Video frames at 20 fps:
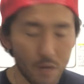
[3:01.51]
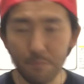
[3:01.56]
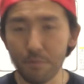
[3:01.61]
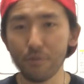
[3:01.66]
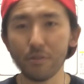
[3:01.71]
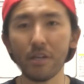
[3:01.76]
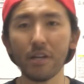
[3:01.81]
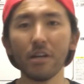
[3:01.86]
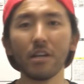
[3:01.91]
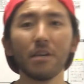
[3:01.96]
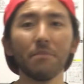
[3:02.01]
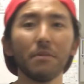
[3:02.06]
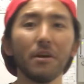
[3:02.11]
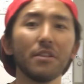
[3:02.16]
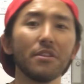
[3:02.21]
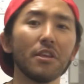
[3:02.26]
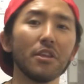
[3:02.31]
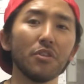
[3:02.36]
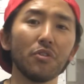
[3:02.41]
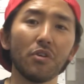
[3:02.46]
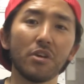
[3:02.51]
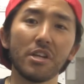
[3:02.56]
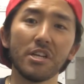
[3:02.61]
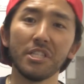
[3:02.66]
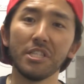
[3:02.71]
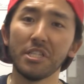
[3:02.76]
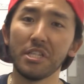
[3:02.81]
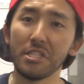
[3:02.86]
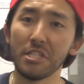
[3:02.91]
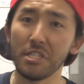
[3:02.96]
物件が決まったっていう
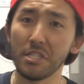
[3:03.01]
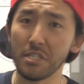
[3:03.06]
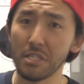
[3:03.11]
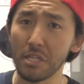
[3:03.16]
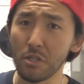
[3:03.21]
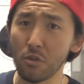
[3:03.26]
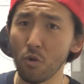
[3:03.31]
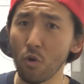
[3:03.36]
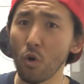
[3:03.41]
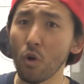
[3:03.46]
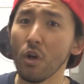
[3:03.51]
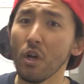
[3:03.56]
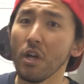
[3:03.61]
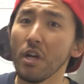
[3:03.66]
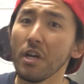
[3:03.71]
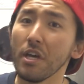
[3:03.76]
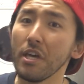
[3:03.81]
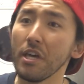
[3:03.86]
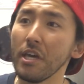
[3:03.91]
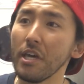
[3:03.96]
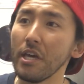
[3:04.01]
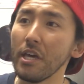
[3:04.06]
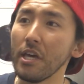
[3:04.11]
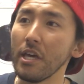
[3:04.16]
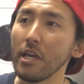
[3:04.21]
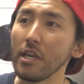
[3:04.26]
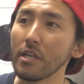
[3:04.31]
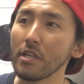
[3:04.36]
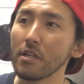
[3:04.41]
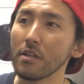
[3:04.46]
話なんですけど、
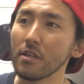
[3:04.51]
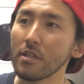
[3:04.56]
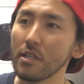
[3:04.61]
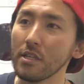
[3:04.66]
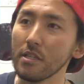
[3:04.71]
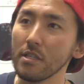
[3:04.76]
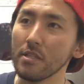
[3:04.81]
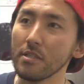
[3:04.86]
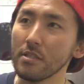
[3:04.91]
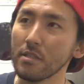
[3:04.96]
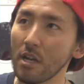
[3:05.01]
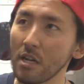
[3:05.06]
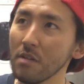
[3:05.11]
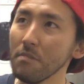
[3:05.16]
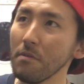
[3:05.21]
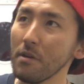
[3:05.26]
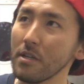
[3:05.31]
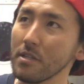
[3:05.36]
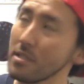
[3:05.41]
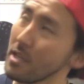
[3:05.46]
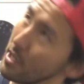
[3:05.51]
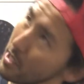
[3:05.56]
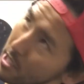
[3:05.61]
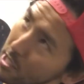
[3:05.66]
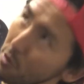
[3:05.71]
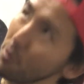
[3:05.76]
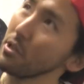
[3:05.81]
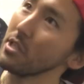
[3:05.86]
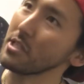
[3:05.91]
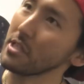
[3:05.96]
えー、昨晩、昨
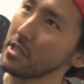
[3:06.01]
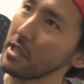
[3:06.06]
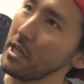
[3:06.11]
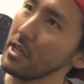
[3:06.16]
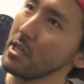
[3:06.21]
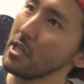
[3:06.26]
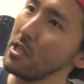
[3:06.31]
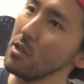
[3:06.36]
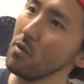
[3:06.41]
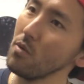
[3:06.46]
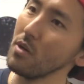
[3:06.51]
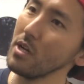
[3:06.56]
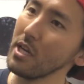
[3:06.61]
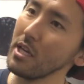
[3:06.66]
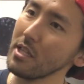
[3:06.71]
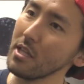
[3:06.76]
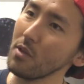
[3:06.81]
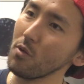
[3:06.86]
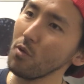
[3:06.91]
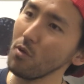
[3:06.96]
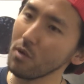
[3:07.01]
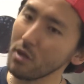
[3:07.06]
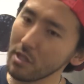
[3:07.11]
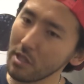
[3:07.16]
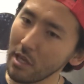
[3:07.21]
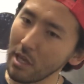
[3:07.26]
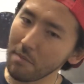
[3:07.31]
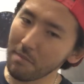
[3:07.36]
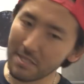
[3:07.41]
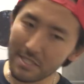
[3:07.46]
日ですかね、昨日上げた動
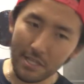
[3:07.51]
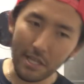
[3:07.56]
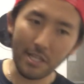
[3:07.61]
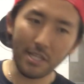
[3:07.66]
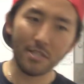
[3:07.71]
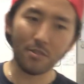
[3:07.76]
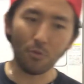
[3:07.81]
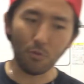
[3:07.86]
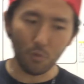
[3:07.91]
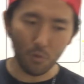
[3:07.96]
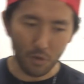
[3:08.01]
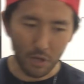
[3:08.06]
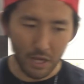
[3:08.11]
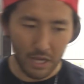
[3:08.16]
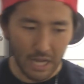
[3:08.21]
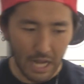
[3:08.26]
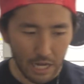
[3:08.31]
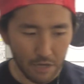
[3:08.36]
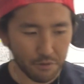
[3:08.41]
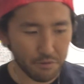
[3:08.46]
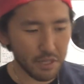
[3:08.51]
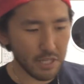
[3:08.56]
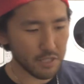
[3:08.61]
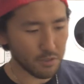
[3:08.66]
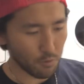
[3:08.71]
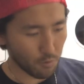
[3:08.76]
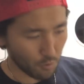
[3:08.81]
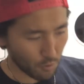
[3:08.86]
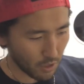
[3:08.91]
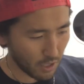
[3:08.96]
画で、まあ、セリ層とか白栄
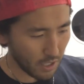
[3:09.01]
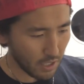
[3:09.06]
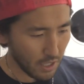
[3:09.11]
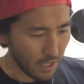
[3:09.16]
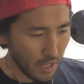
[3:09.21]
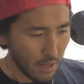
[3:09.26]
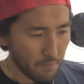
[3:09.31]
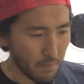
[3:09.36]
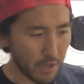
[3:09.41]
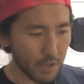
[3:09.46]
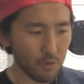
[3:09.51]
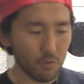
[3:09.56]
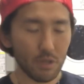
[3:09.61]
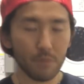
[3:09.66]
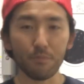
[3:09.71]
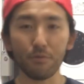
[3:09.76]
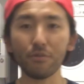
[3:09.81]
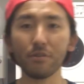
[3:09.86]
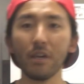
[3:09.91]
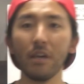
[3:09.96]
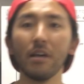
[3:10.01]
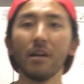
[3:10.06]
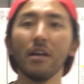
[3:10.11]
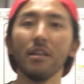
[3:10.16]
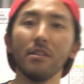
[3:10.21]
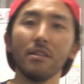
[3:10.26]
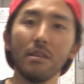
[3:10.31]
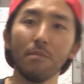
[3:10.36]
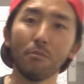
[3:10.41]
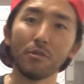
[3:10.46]
層とか、まあ、いろんな物件が
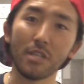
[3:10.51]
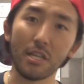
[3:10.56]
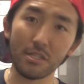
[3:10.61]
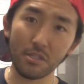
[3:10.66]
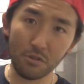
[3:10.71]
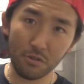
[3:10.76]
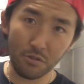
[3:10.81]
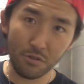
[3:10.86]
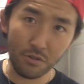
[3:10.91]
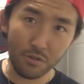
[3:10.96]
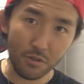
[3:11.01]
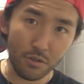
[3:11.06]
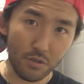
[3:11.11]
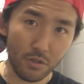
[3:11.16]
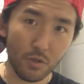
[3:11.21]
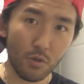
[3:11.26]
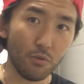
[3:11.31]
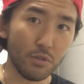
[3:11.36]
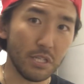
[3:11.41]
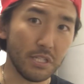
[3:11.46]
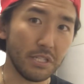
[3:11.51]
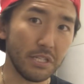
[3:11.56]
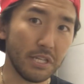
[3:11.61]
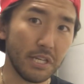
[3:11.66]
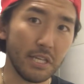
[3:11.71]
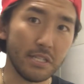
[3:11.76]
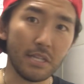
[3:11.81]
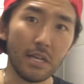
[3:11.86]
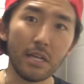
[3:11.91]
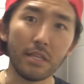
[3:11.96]
あって、もう早速、今日ですね、
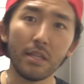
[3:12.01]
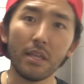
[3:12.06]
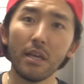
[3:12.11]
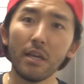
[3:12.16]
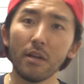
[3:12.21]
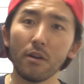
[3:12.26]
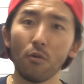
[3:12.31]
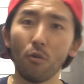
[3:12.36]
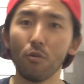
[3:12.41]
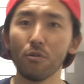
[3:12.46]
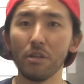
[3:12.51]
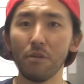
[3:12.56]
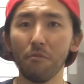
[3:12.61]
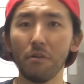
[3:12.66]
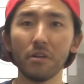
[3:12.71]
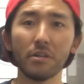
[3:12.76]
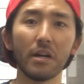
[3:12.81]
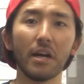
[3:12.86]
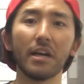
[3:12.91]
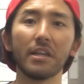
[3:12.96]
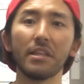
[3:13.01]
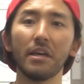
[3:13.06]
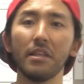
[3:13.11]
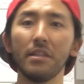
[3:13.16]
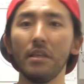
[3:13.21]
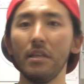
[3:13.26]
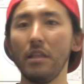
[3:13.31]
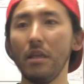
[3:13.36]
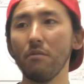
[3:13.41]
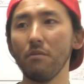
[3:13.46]
今朝、ゴールデンウィークが明けた
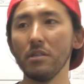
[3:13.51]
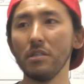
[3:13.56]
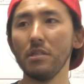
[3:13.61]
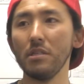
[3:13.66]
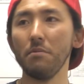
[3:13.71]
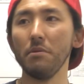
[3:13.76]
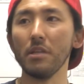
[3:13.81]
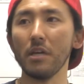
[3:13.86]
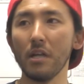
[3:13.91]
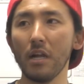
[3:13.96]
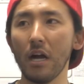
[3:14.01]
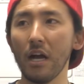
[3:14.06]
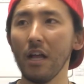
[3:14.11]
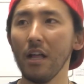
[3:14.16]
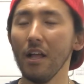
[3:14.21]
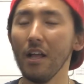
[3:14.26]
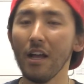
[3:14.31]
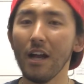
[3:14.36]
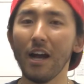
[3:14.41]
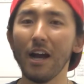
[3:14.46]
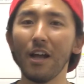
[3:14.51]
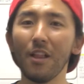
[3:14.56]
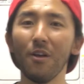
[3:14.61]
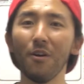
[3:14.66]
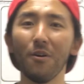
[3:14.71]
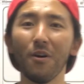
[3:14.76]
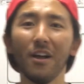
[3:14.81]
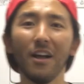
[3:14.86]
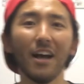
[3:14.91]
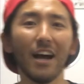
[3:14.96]
んで電話してみたら、あ
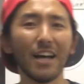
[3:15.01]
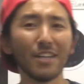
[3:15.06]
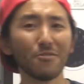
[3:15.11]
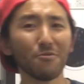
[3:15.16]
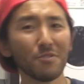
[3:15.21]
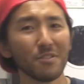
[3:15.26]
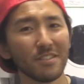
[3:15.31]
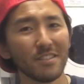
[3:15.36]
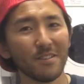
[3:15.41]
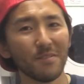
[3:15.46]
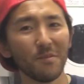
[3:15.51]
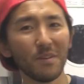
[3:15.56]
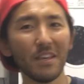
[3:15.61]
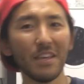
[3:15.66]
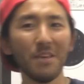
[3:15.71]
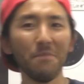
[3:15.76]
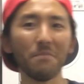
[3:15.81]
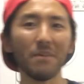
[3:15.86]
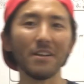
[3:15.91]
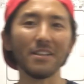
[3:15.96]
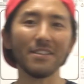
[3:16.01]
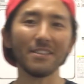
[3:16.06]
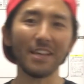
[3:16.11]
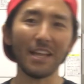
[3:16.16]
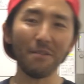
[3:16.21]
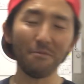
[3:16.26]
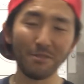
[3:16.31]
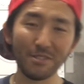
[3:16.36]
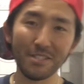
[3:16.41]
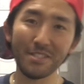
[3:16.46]
の、あそこ、今、
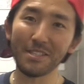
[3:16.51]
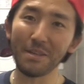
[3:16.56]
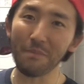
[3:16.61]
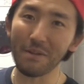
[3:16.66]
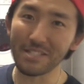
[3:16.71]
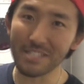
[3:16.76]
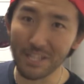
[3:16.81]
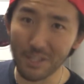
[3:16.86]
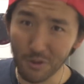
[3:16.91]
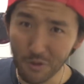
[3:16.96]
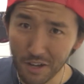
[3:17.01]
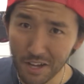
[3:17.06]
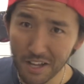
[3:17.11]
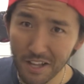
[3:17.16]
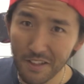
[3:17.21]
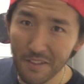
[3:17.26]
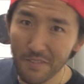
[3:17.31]
誰も住んでませんとか、